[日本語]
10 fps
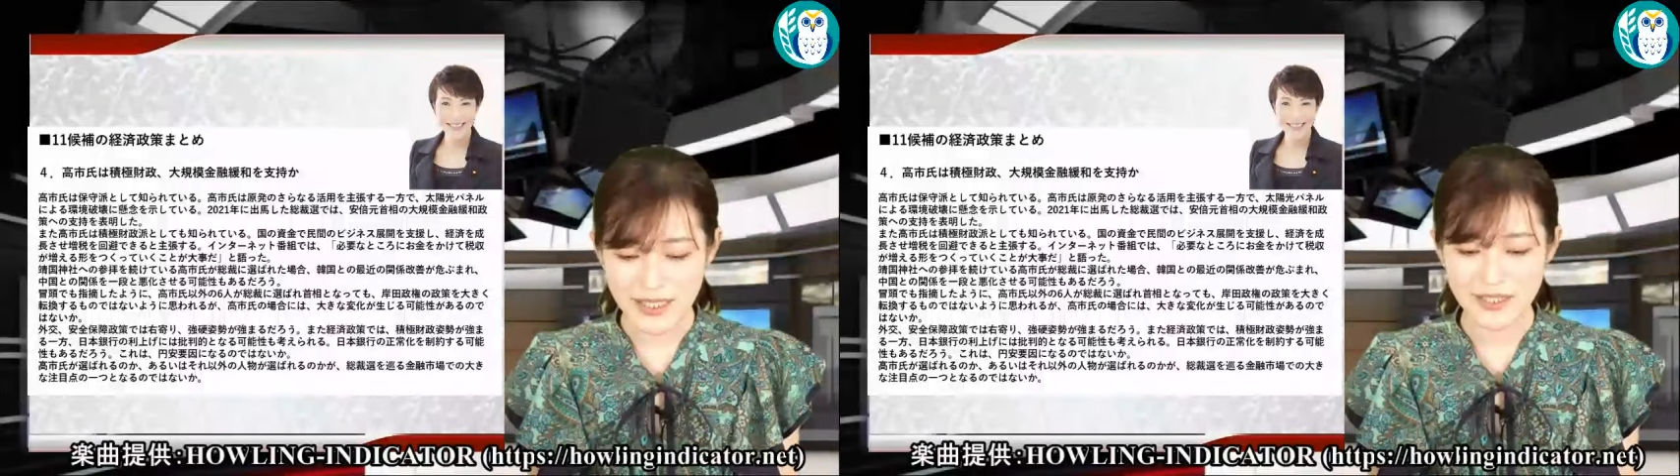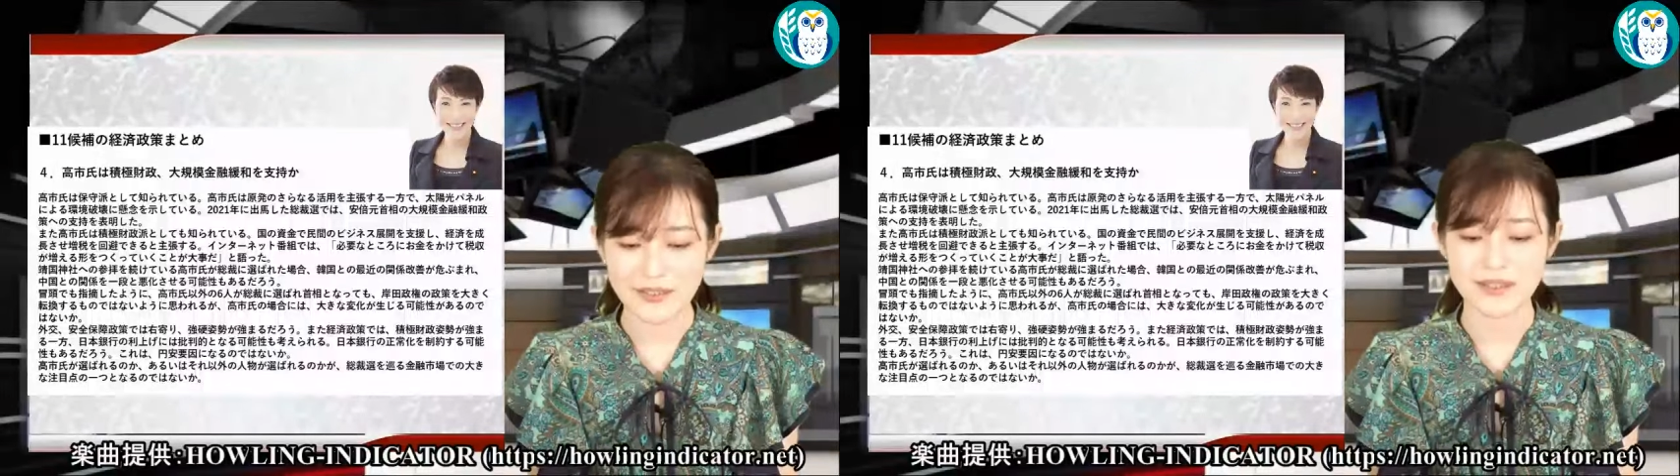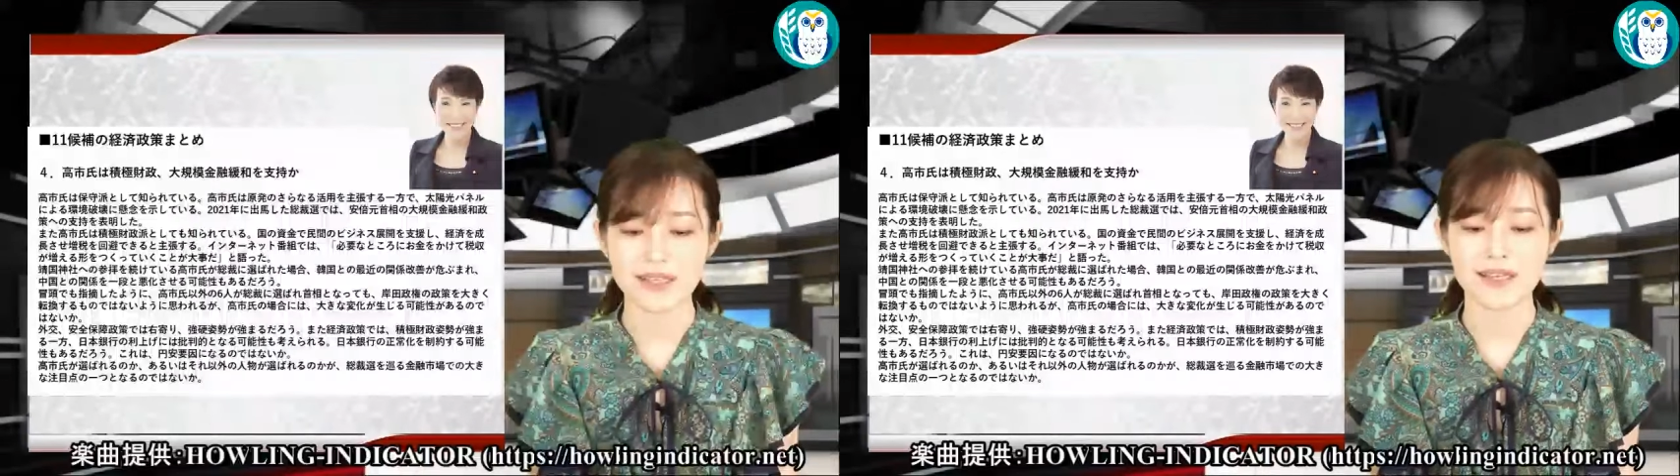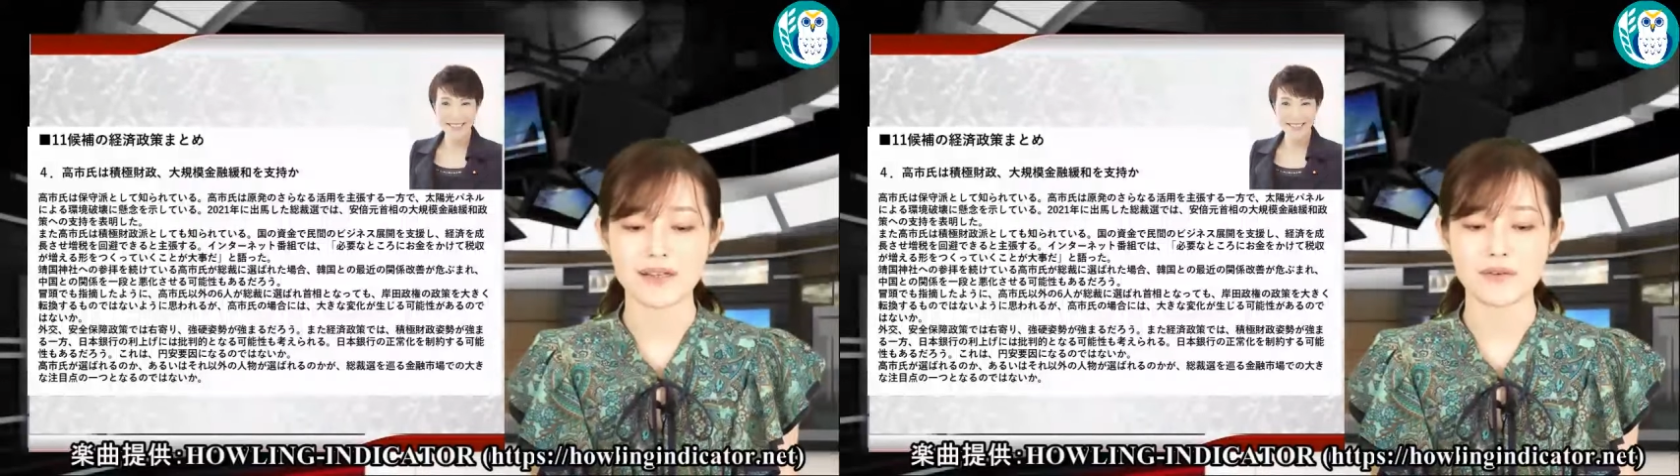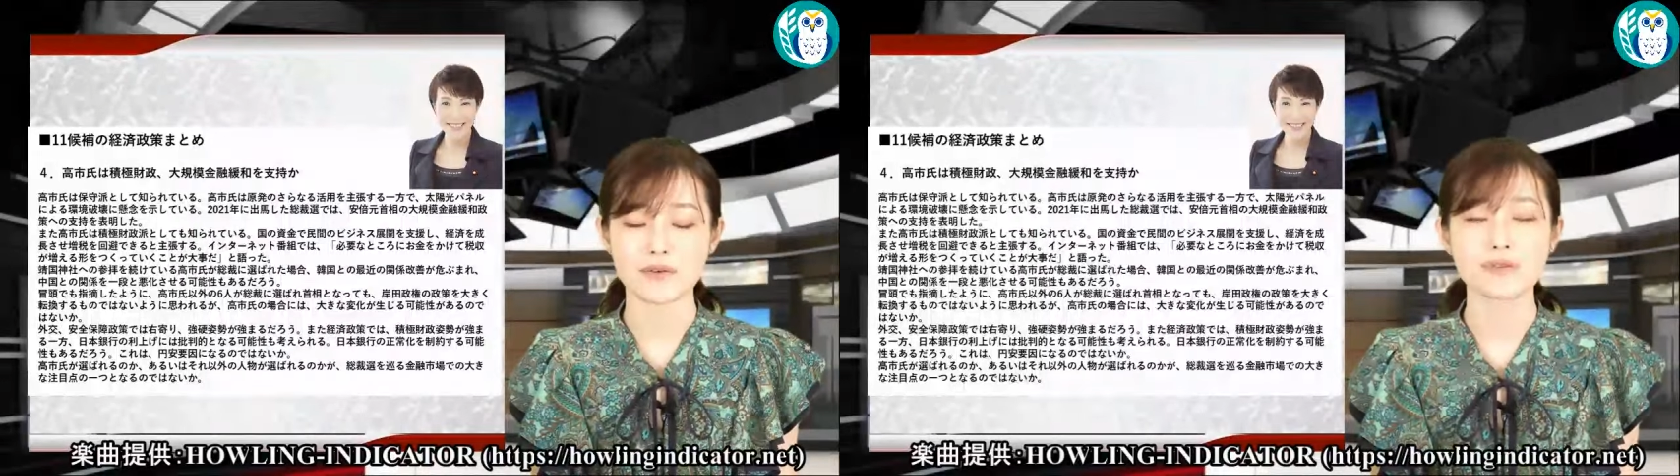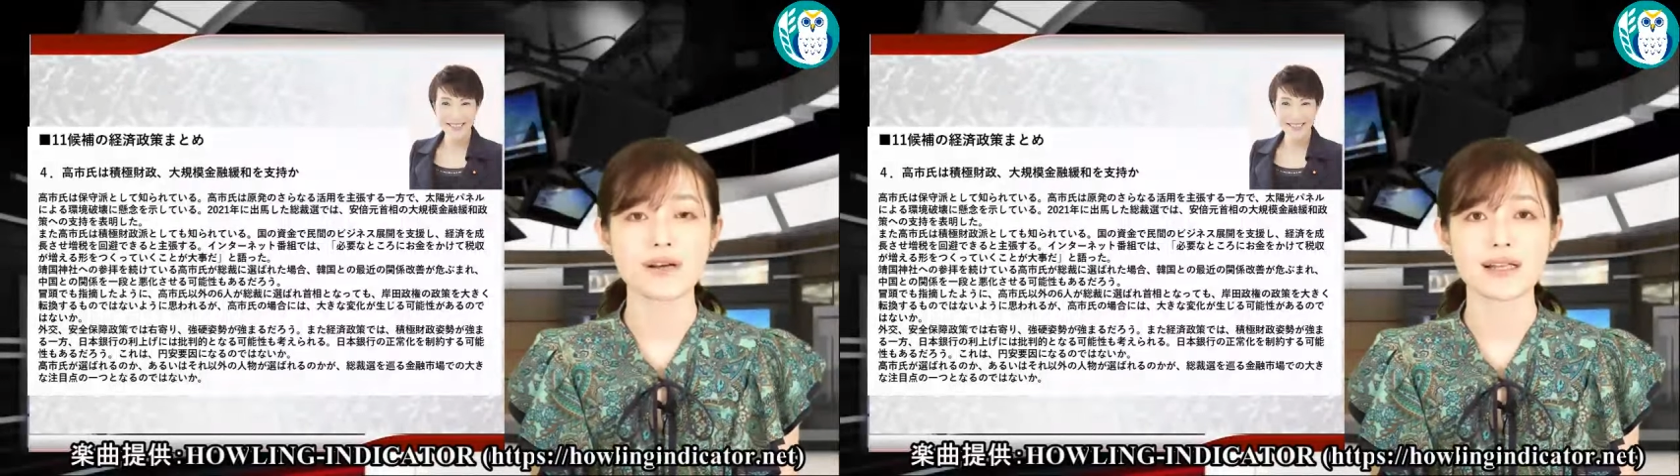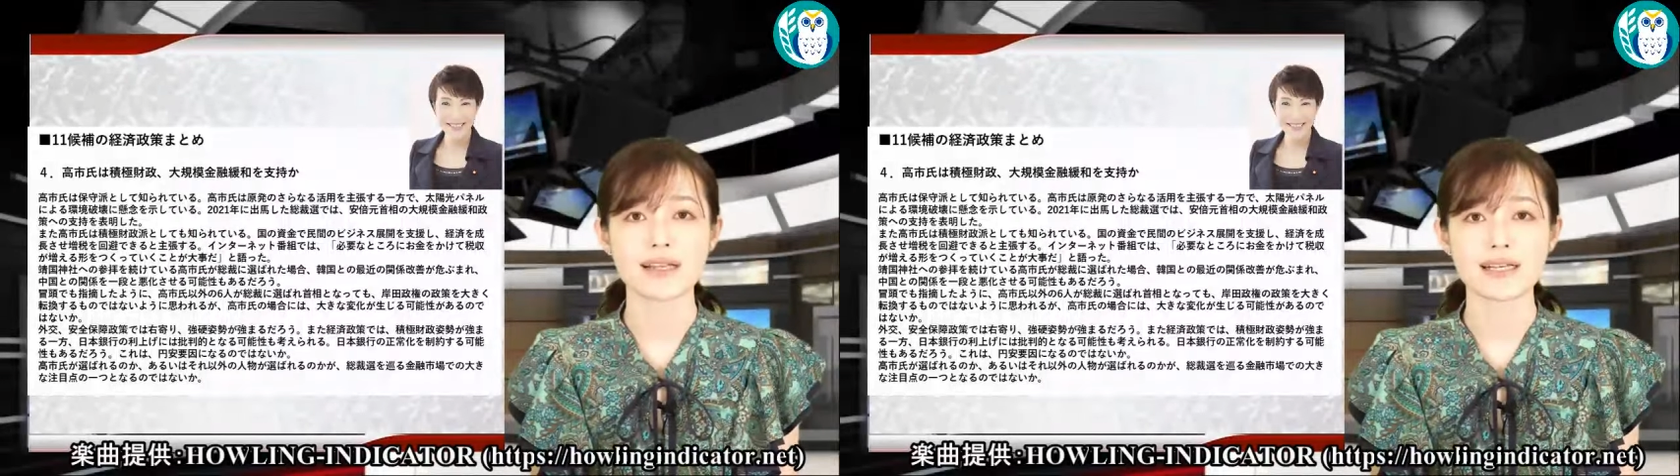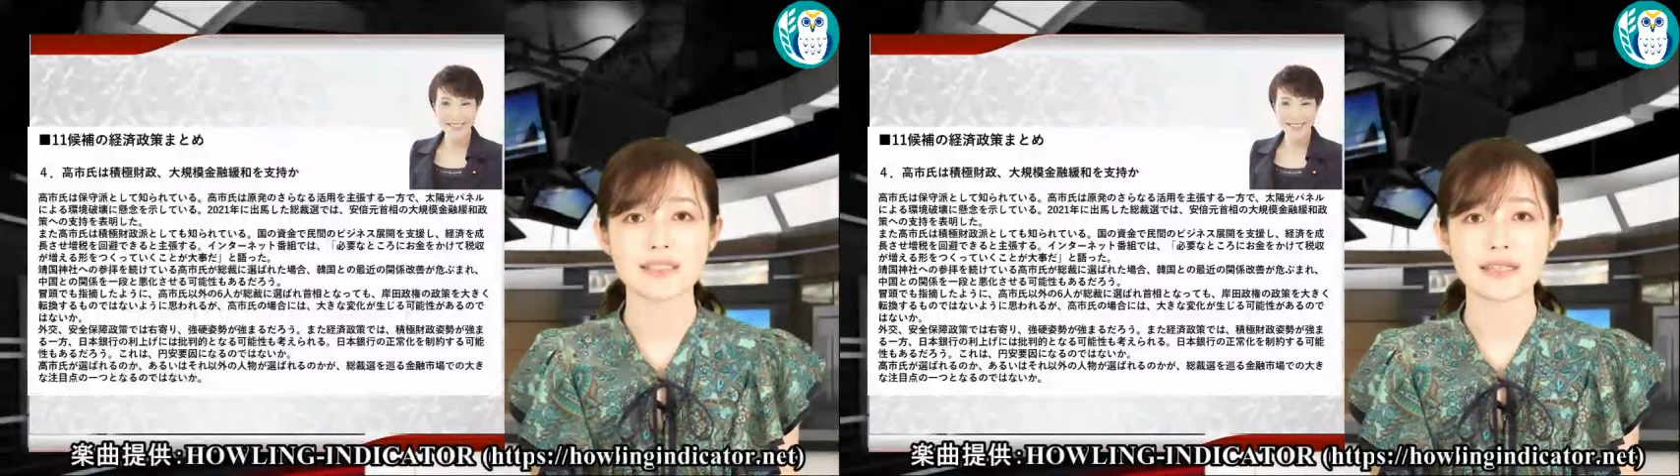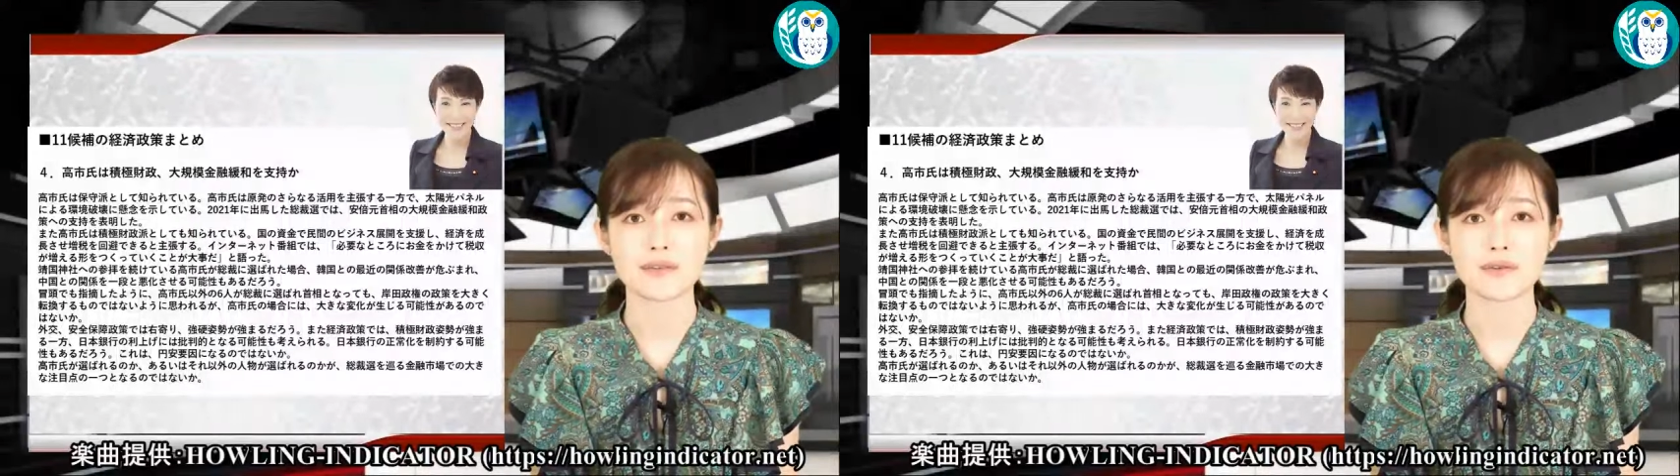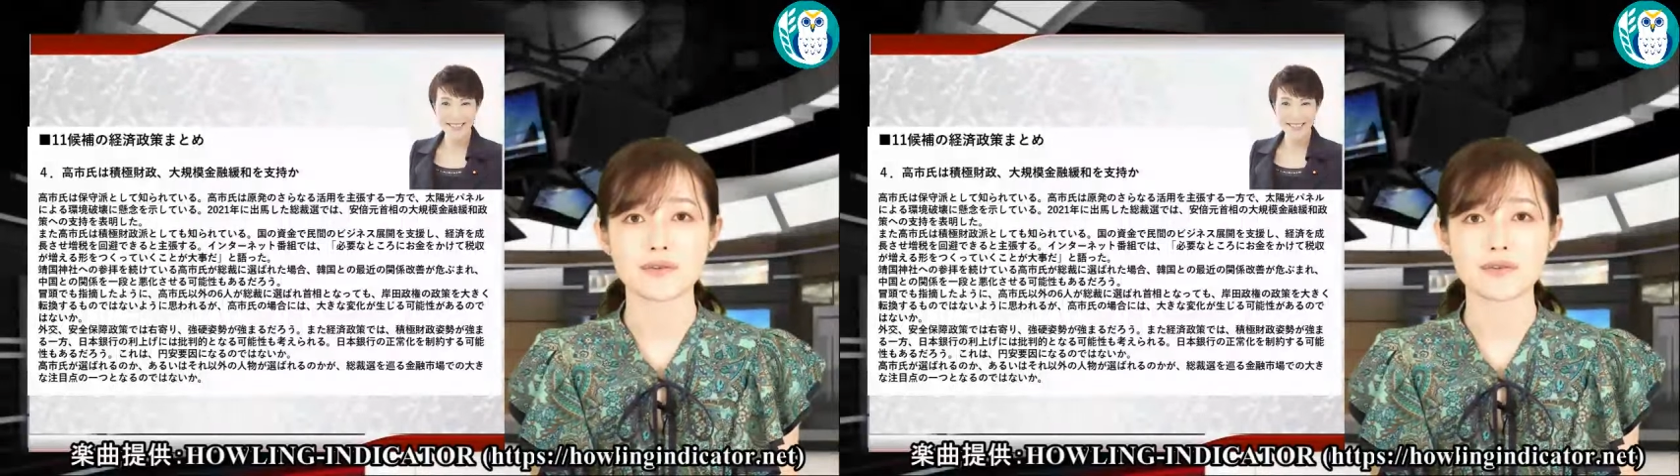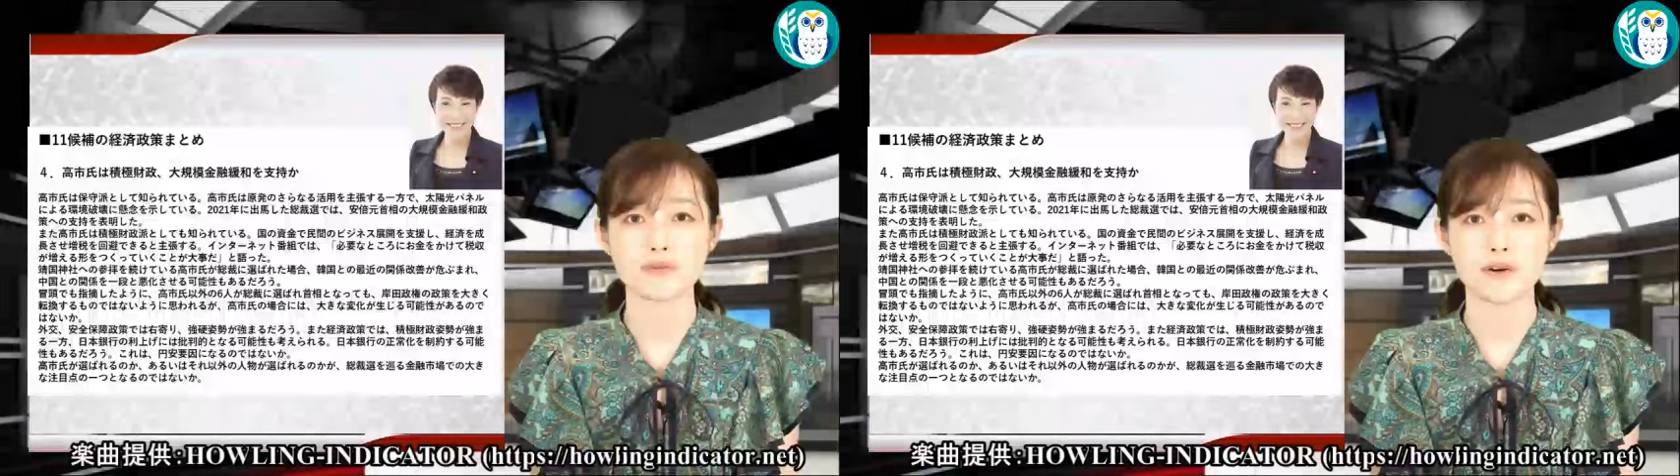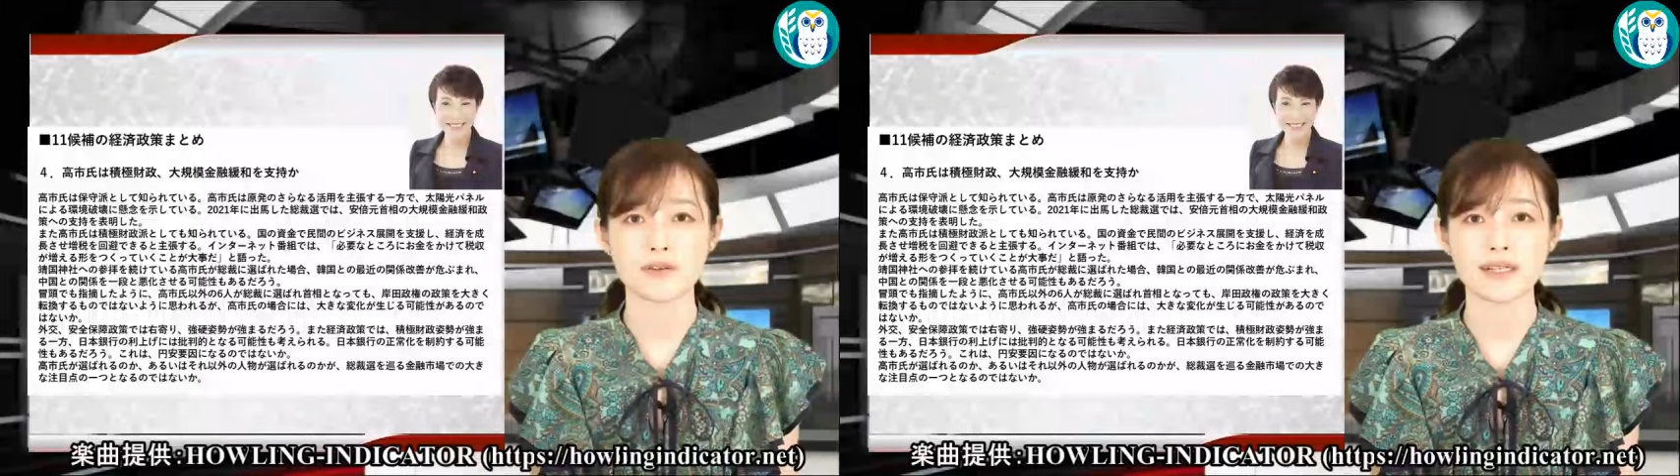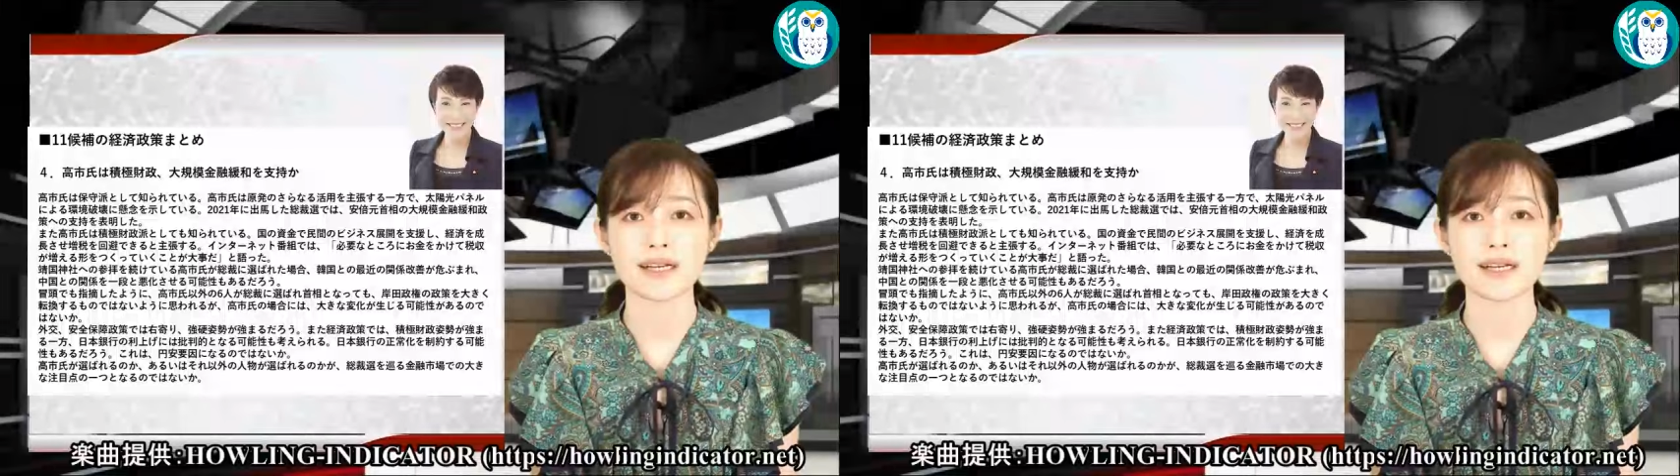かり続けていくことが大事だということも